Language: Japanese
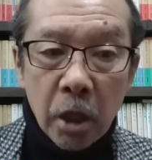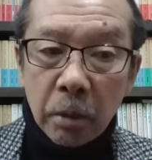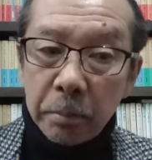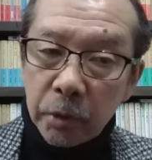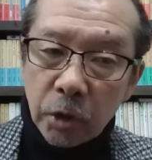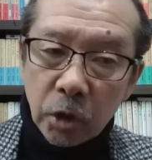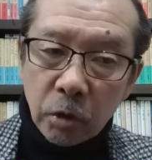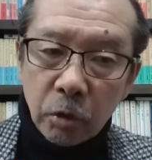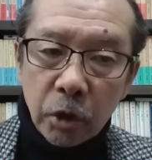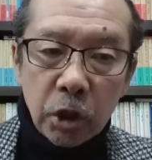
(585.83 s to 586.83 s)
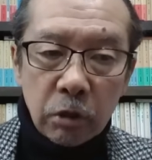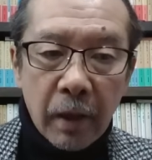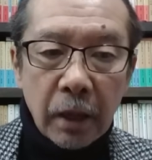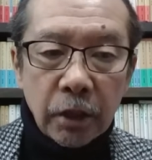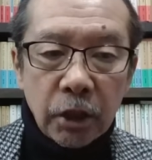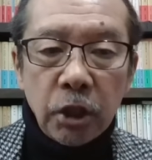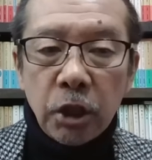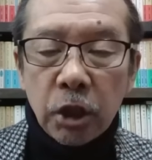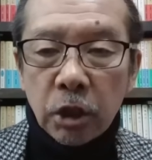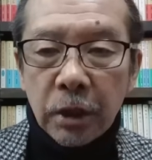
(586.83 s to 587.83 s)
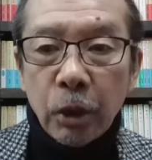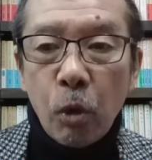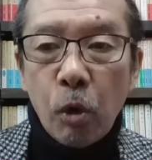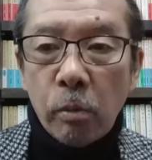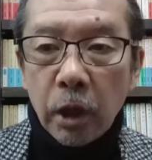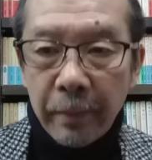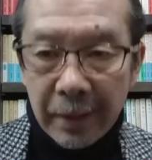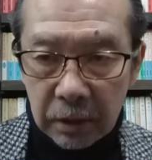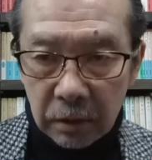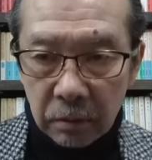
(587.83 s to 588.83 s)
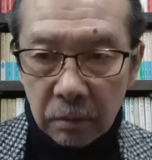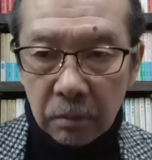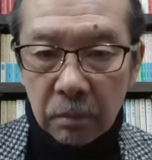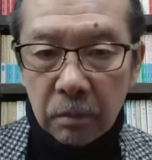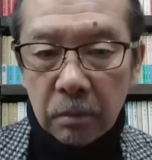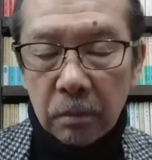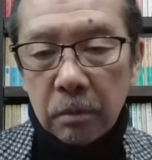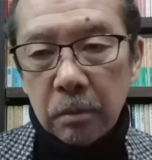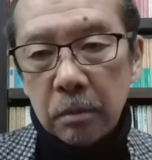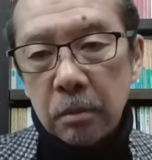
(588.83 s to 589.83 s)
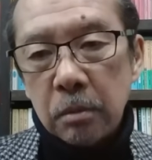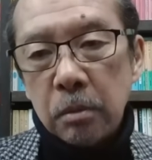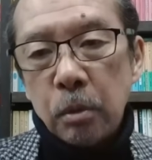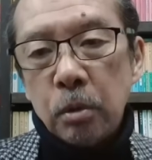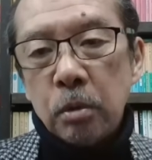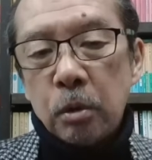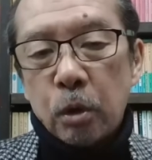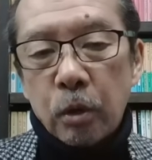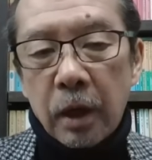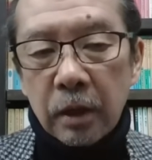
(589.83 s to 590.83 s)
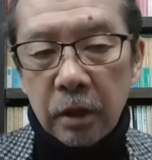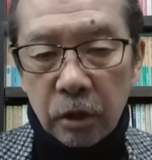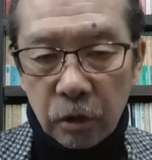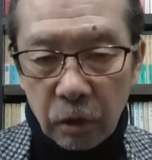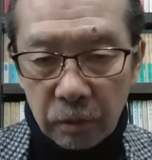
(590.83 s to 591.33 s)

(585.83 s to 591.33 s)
文春の記事は真実だと思います。ということなんですよ。